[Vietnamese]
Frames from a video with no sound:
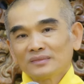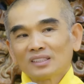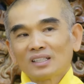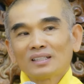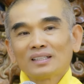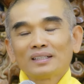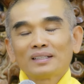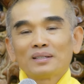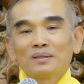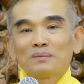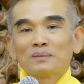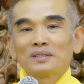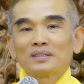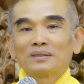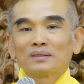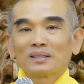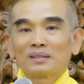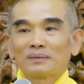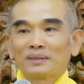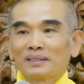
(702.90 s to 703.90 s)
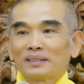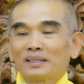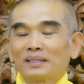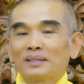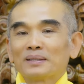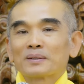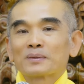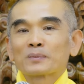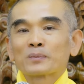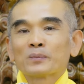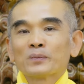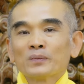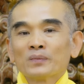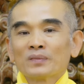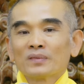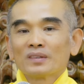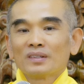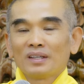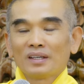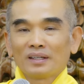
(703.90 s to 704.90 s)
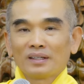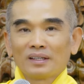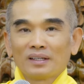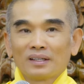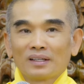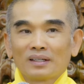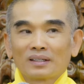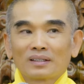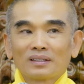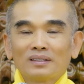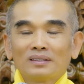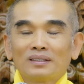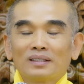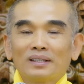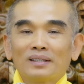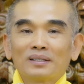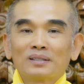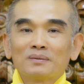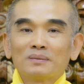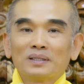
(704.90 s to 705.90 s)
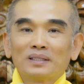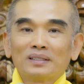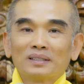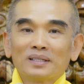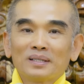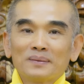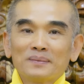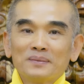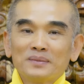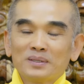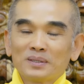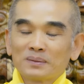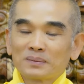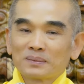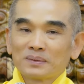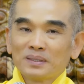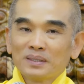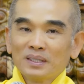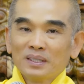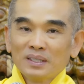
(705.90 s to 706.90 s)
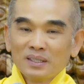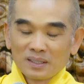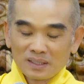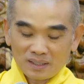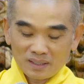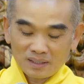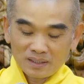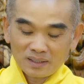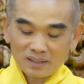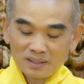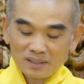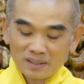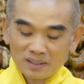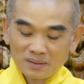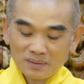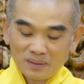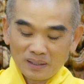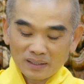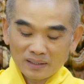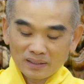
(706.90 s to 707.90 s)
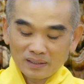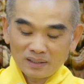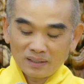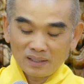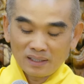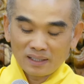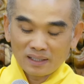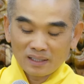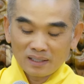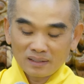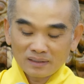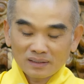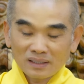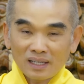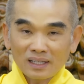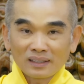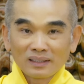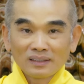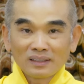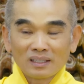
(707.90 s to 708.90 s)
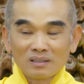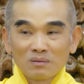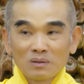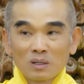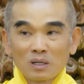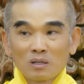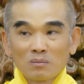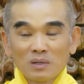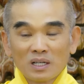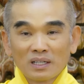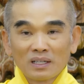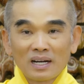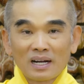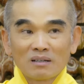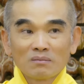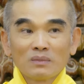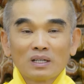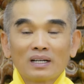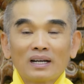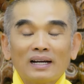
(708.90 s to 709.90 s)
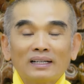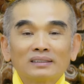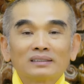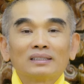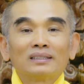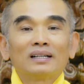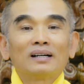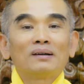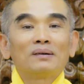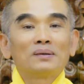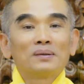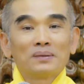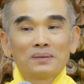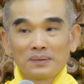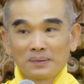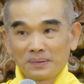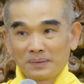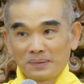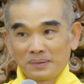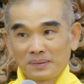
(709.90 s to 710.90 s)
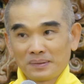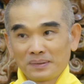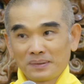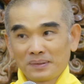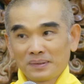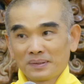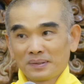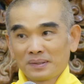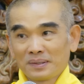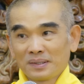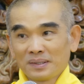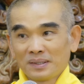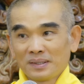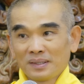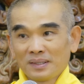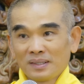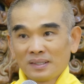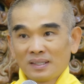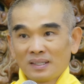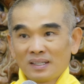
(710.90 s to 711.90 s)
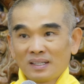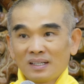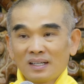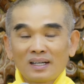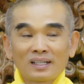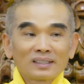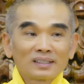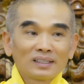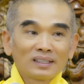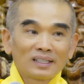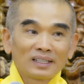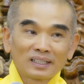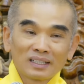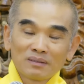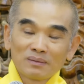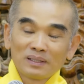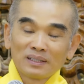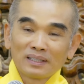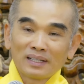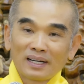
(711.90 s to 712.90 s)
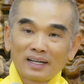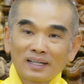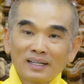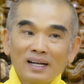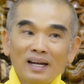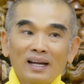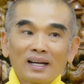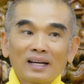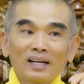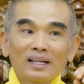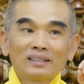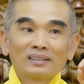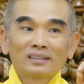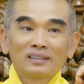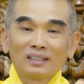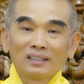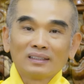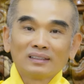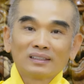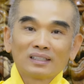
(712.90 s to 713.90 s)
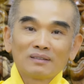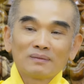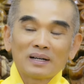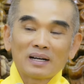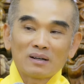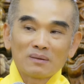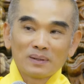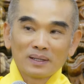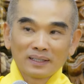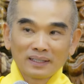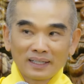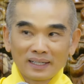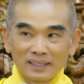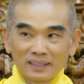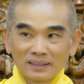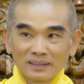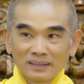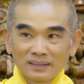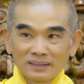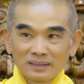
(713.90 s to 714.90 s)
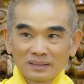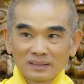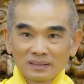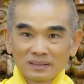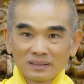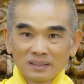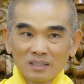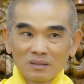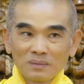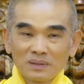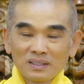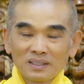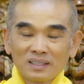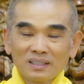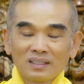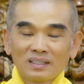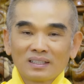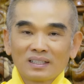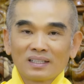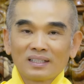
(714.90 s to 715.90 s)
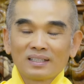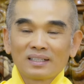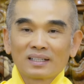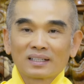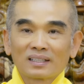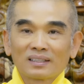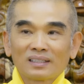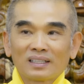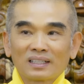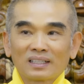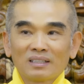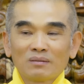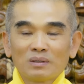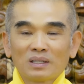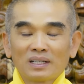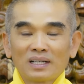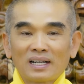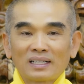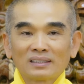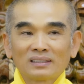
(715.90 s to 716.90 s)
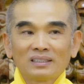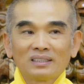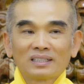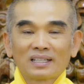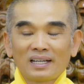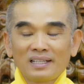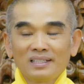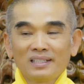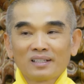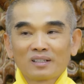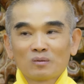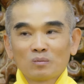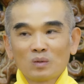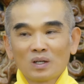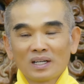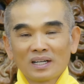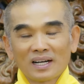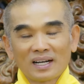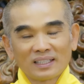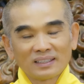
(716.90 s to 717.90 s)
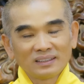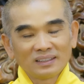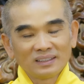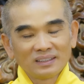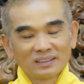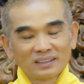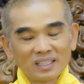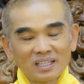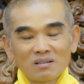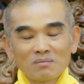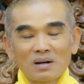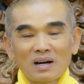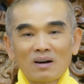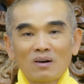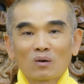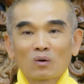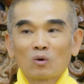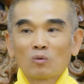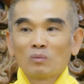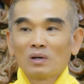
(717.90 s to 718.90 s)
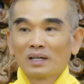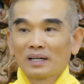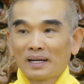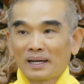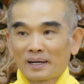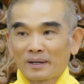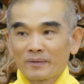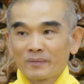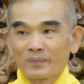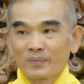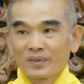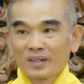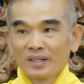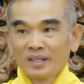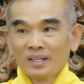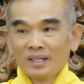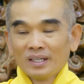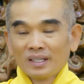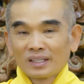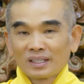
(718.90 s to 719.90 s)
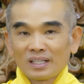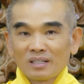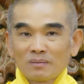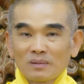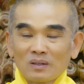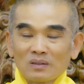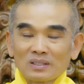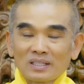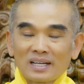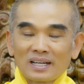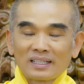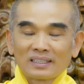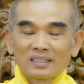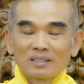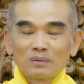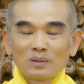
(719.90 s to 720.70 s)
Đó là điều mà chúng ta phải thấy về cơ thể của mình thêm một chút. Cho nên chư Phật nói là nó thanh tịnh và nó bình đẳng tới đâu? Hết cái thân này bình đẳng hay là từng tế bào bình đẳng? Nếu mà nhìn kỹ rồi cái thân này bình đẳng thì cái gì cũng bình đẳng, thì tế bào cũng bình đẳng. Tế bào da,